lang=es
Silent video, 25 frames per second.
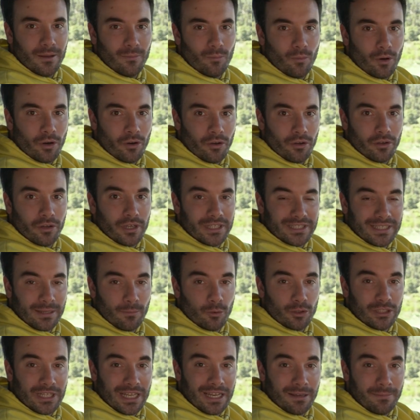Bueno,
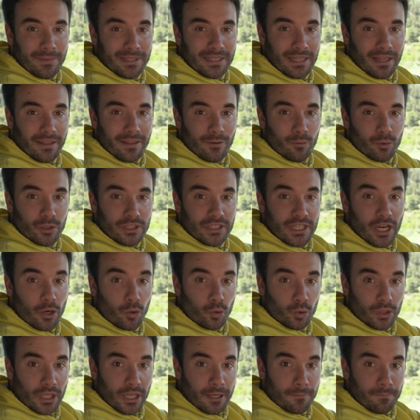estamos ya a la mitad de nuestra
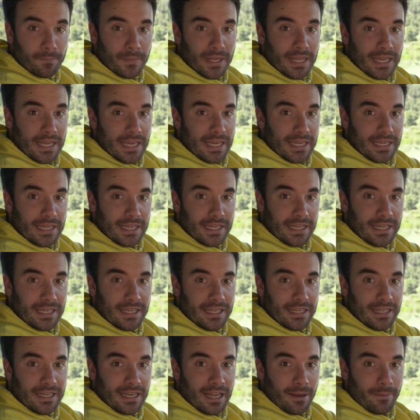ruta
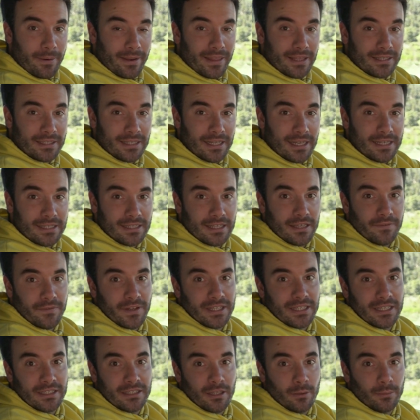y la verdad es que las
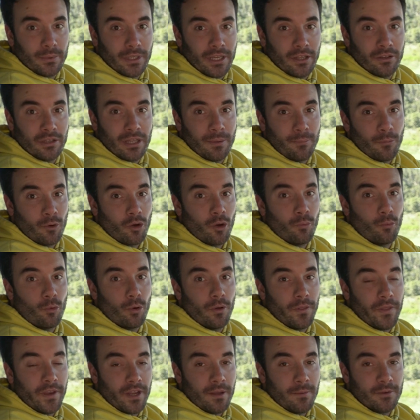cifras que está obteniendo tampoco
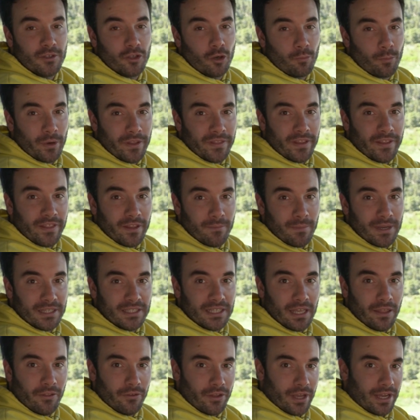puedo decir que me sorprendan
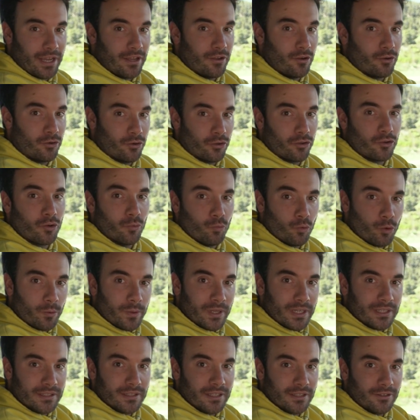demasiado, ya que yo conozco muy
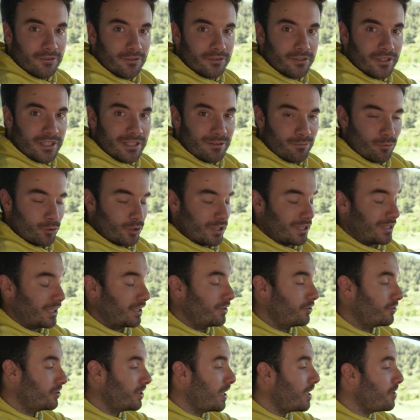bien este coche después de
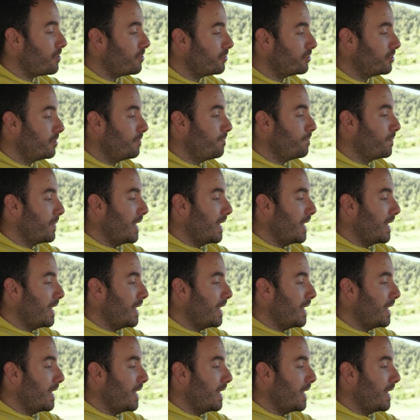tantos años.